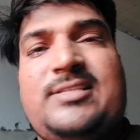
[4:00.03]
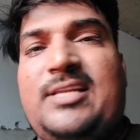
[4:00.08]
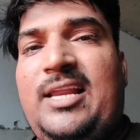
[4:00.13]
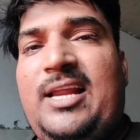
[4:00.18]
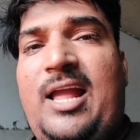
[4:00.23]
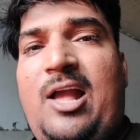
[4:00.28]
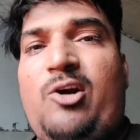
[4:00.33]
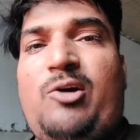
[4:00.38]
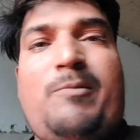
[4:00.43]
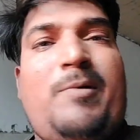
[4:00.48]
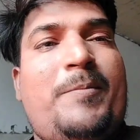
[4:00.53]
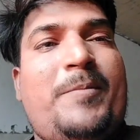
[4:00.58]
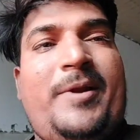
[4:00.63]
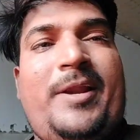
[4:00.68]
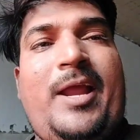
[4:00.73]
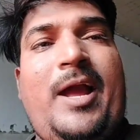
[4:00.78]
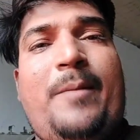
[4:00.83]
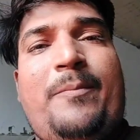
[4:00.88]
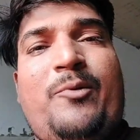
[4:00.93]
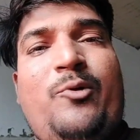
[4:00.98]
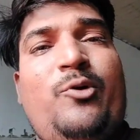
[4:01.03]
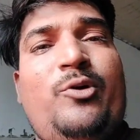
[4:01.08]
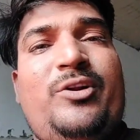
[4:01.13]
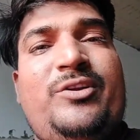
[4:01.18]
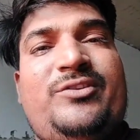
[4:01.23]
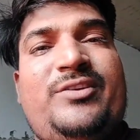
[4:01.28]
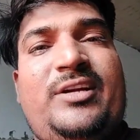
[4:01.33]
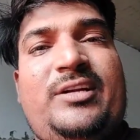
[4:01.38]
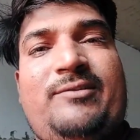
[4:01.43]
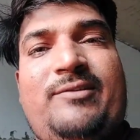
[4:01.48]
चलेगा और अपने आप वो
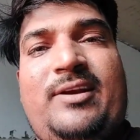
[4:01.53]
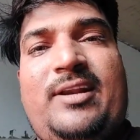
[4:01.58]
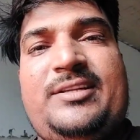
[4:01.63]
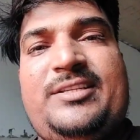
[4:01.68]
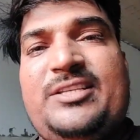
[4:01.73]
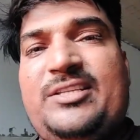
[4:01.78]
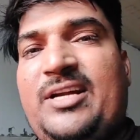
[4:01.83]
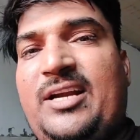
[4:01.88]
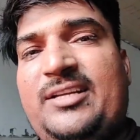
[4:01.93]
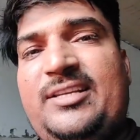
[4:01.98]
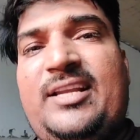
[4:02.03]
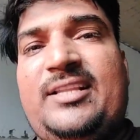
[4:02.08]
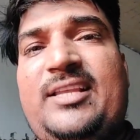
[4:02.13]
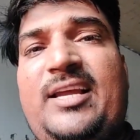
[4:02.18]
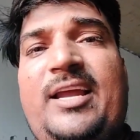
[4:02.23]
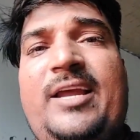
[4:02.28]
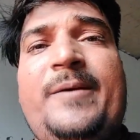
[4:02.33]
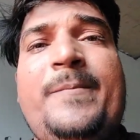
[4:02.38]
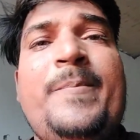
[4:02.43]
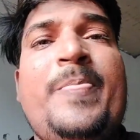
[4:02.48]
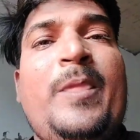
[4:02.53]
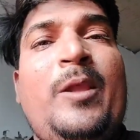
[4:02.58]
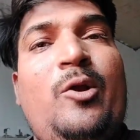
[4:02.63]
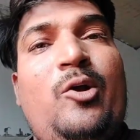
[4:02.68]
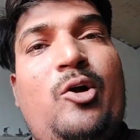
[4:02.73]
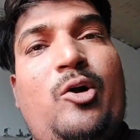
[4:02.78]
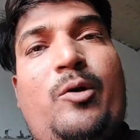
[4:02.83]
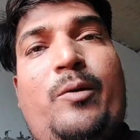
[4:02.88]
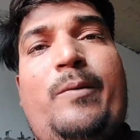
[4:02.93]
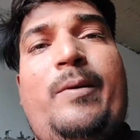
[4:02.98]
रिसेट वाला चीज़ हट जाता है
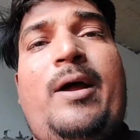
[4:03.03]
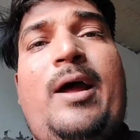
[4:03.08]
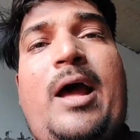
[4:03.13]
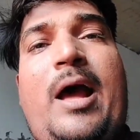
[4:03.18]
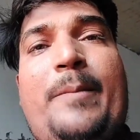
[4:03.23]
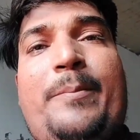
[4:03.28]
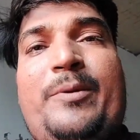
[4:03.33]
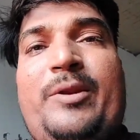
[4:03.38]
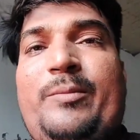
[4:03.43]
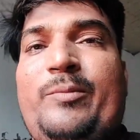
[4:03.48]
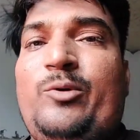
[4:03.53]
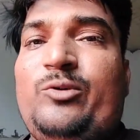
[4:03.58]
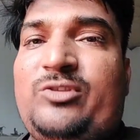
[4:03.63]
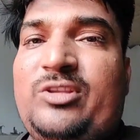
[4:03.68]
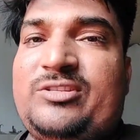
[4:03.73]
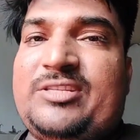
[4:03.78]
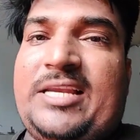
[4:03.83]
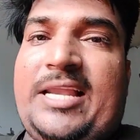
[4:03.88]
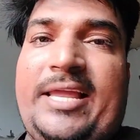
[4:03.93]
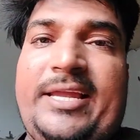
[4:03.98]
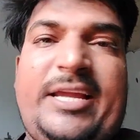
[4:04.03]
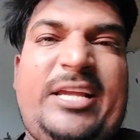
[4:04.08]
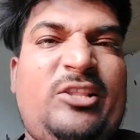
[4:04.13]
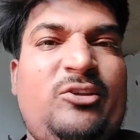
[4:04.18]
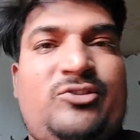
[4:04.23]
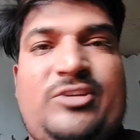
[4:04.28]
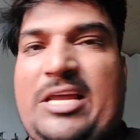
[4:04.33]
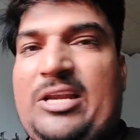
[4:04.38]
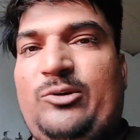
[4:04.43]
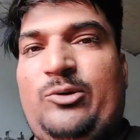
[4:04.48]
और आप रिमोट से चलाएंगे तो
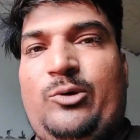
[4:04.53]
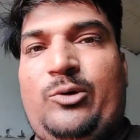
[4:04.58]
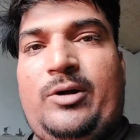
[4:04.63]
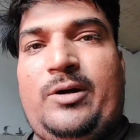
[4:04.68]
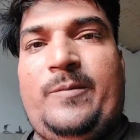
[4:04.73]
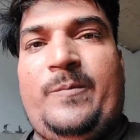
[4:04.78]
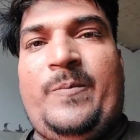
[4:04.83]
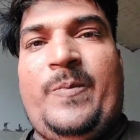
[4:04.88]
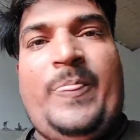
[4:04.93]
चालू होगा